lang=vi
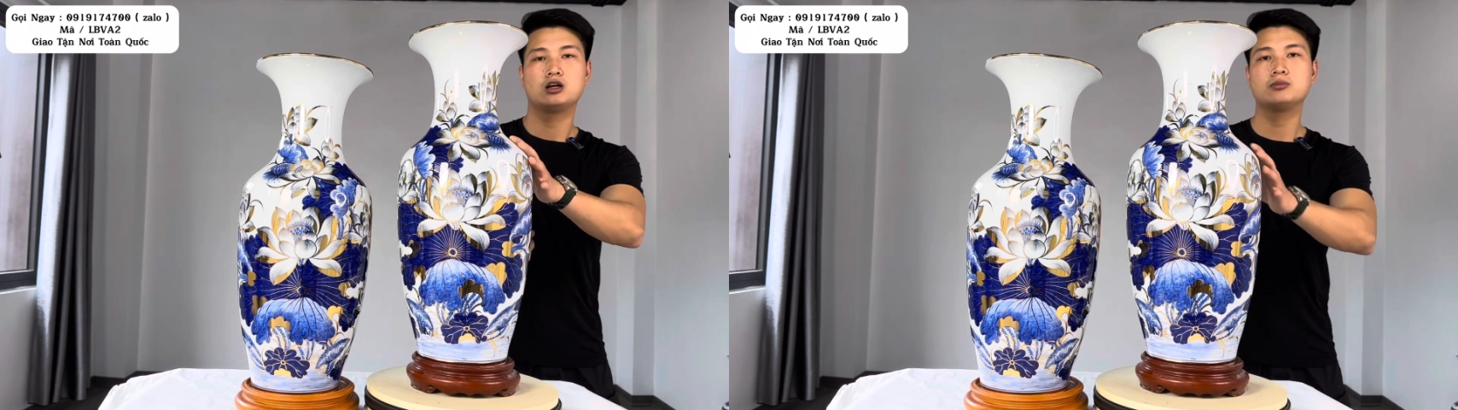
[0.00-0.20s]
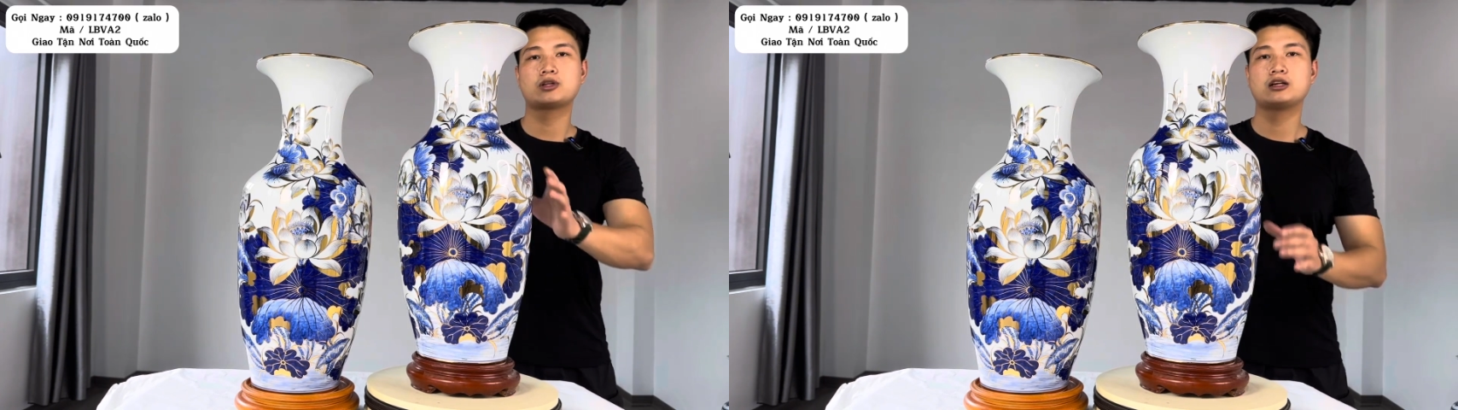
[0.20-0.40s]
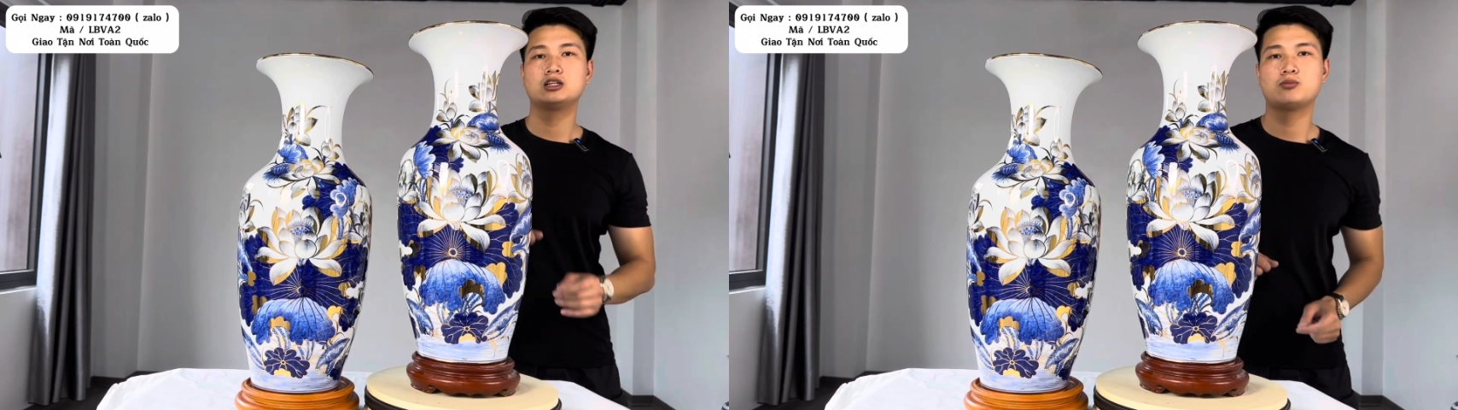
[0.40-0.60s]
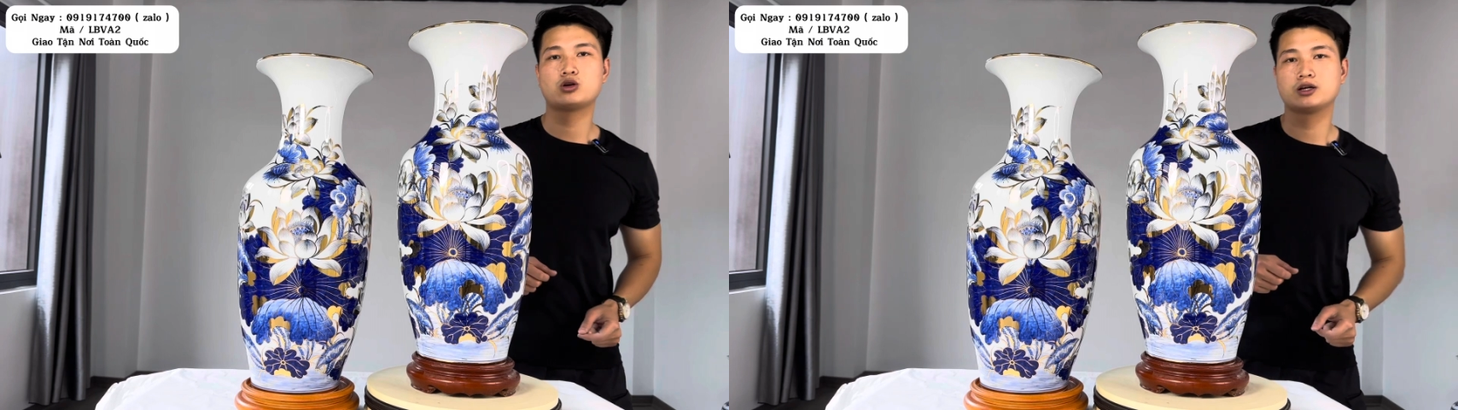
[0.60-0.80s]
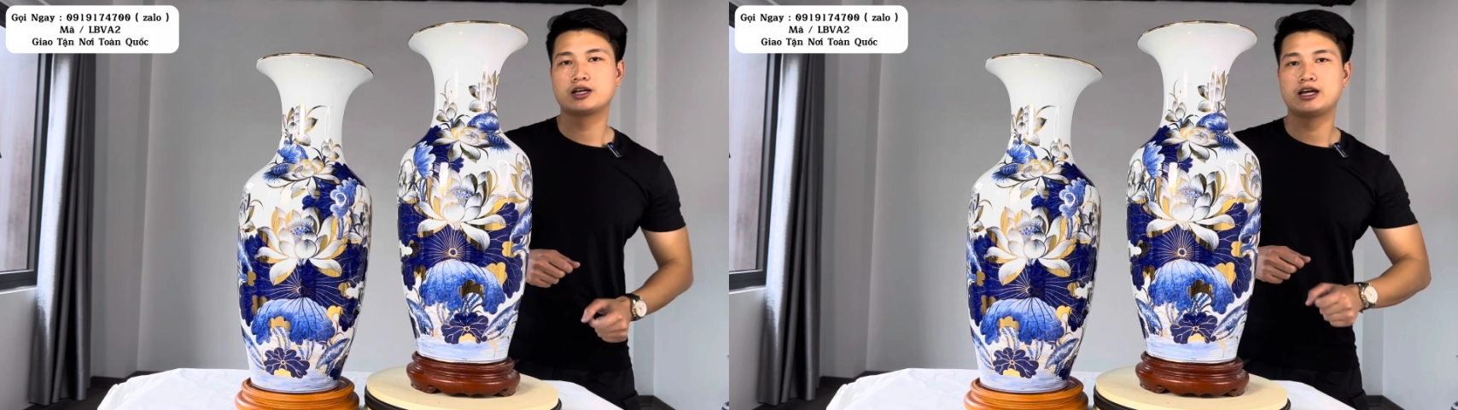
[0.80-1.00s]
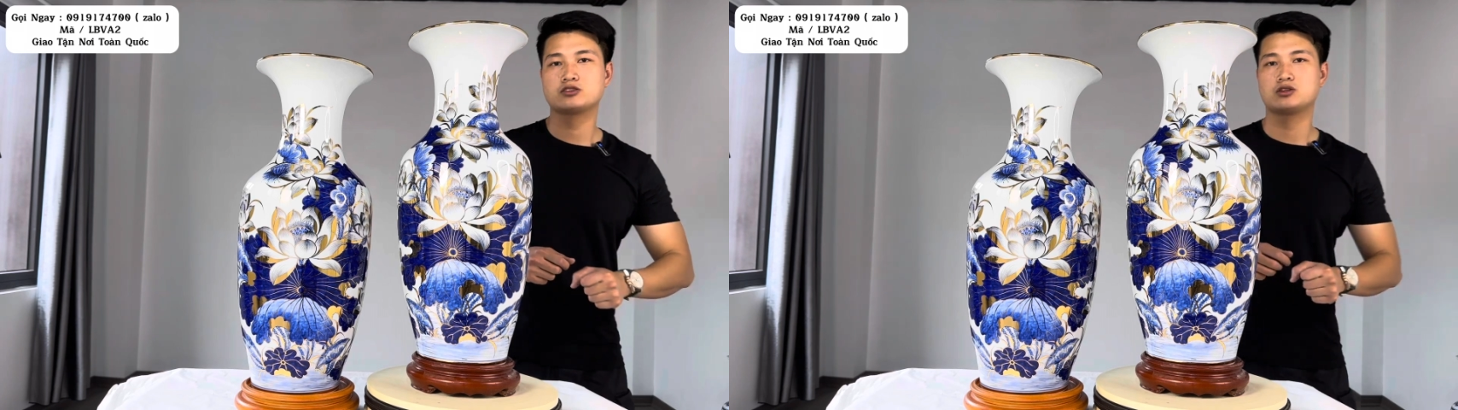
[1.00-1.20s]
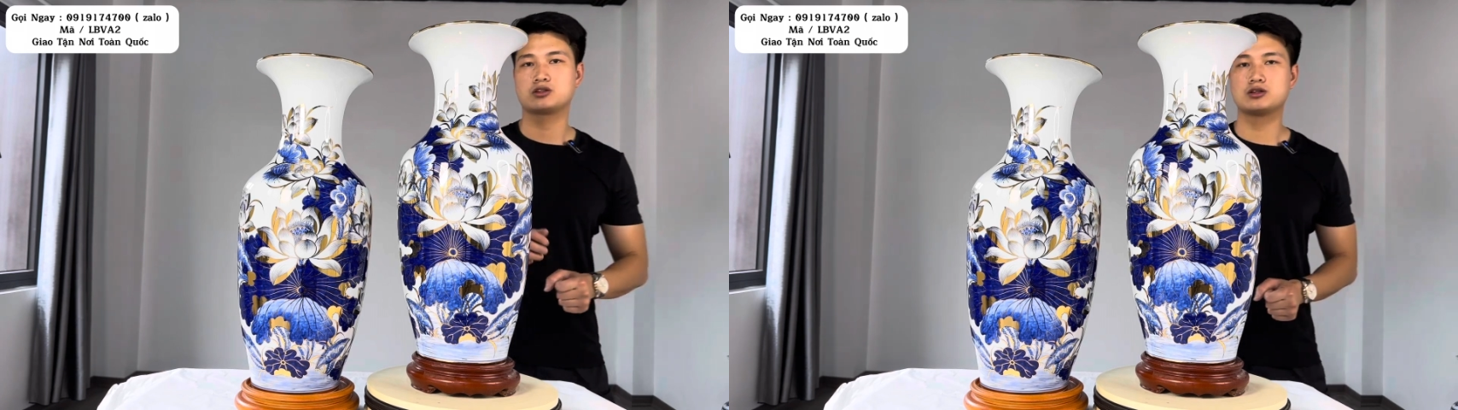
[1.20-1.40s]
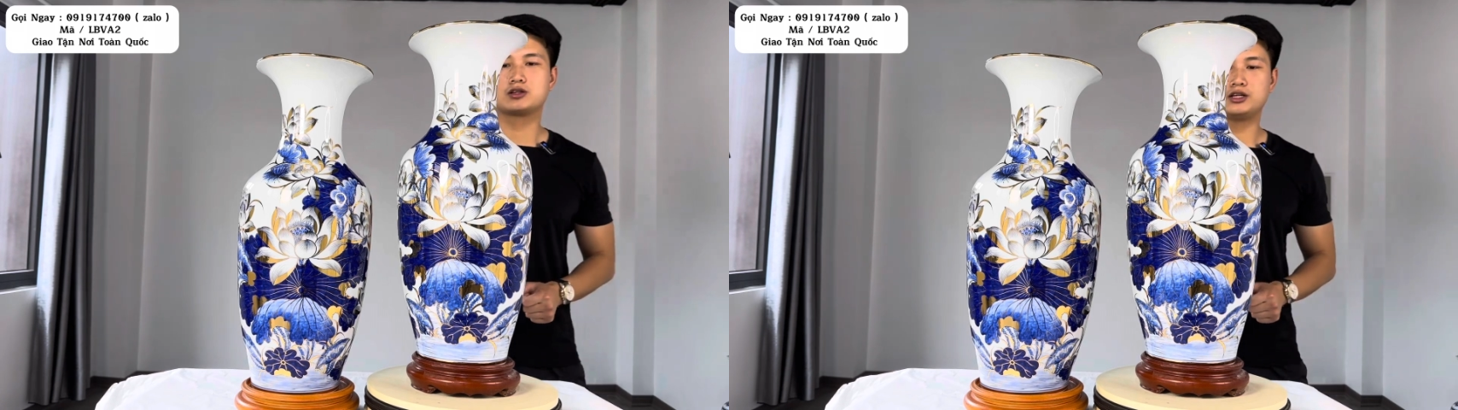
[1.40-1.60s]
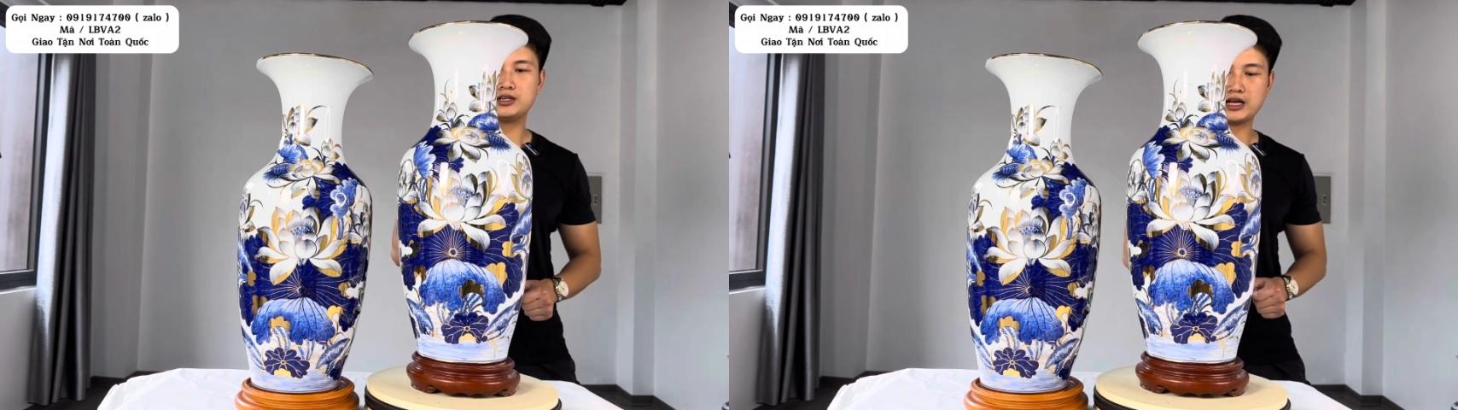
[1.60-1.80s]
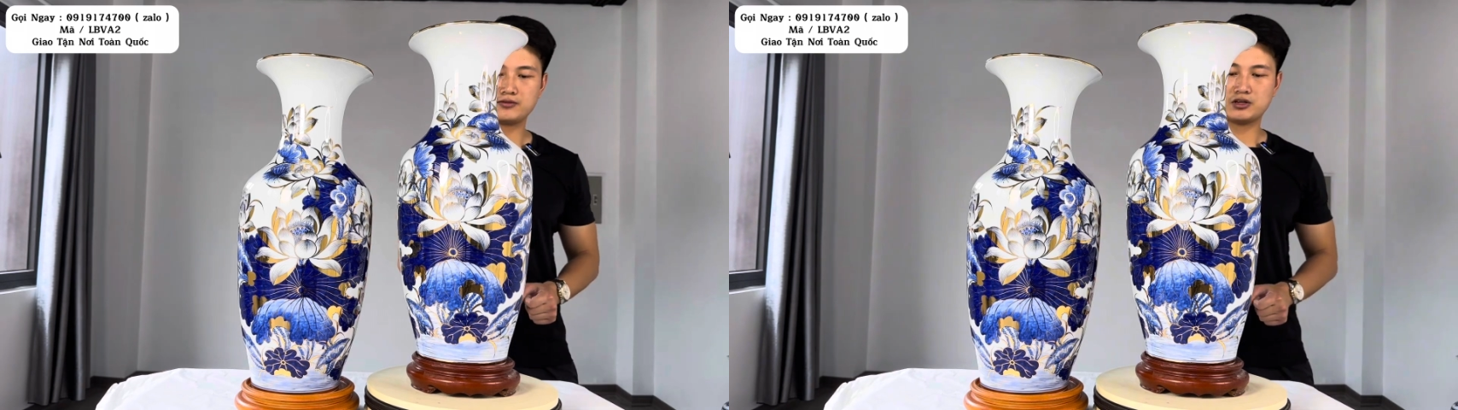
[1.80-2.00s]
âm thanh thì mọi người nghe rồi cực
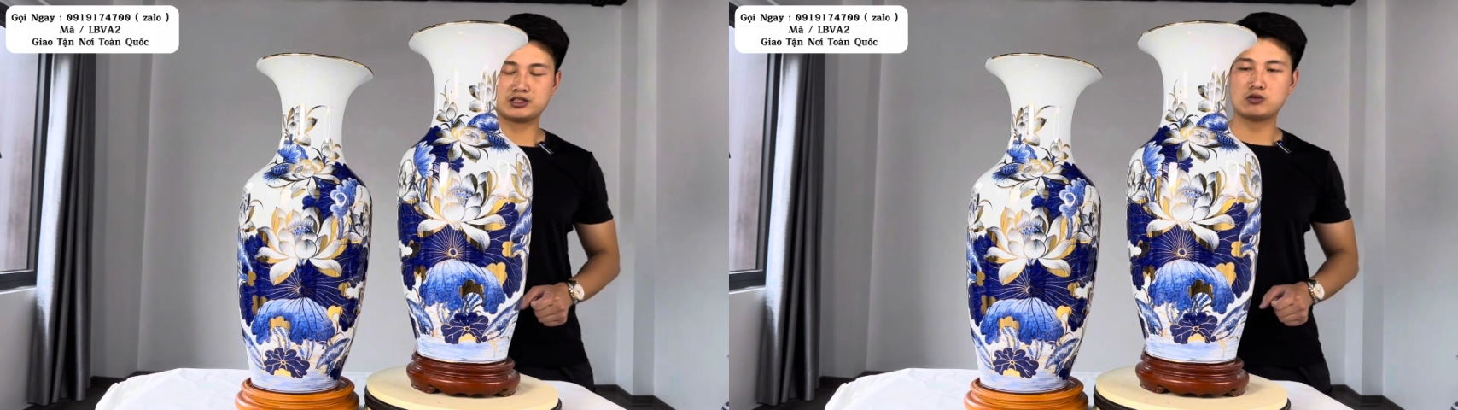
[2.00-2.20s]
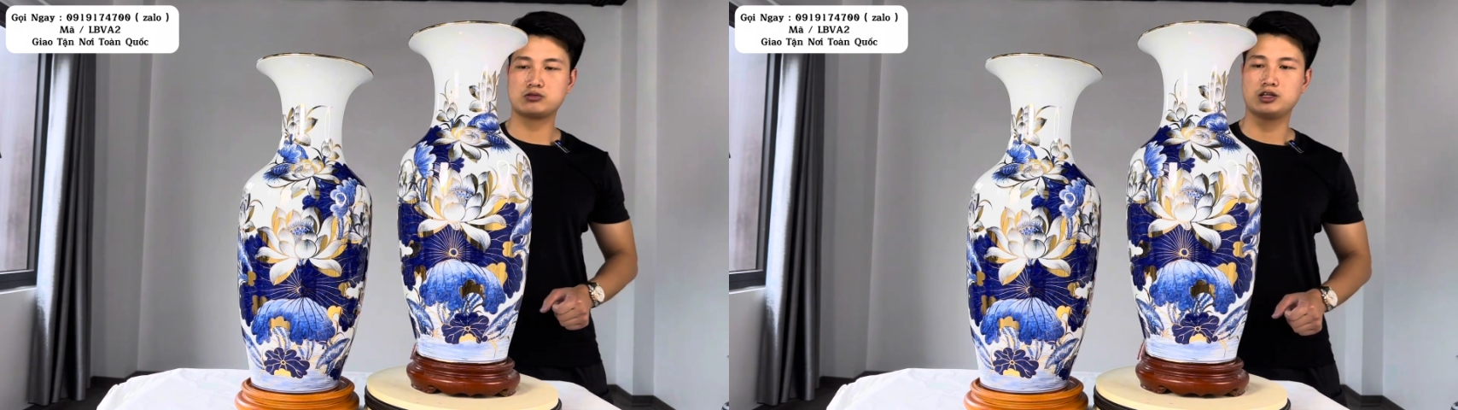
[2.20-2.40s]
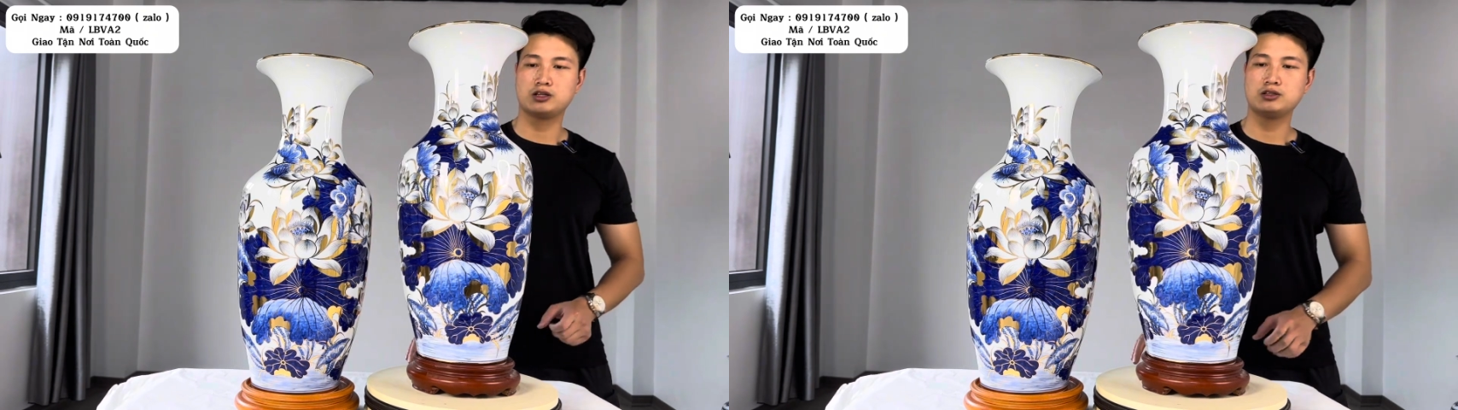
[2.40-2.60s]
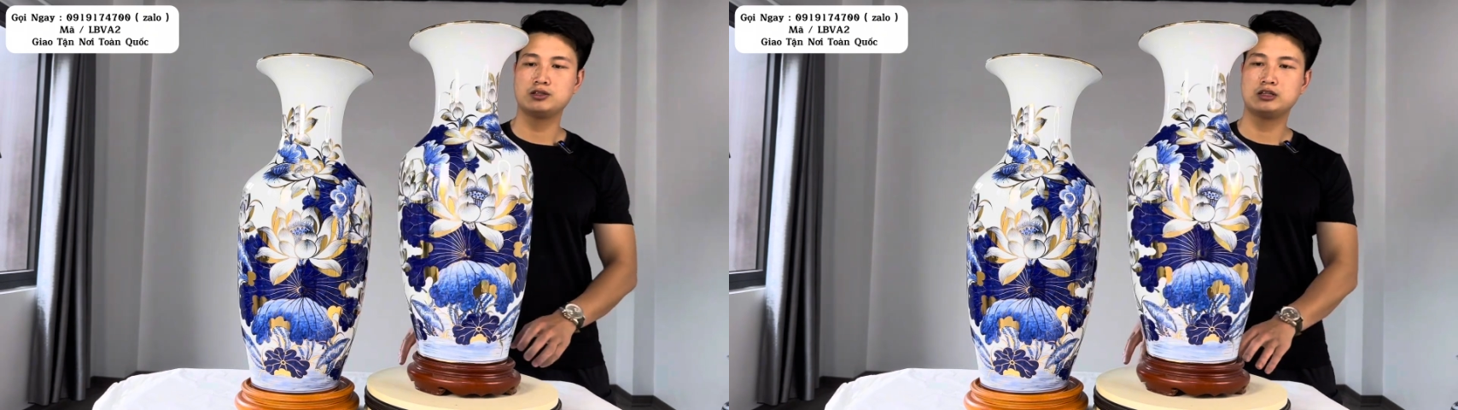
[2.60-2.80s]
kỳ đanh và trong tiếng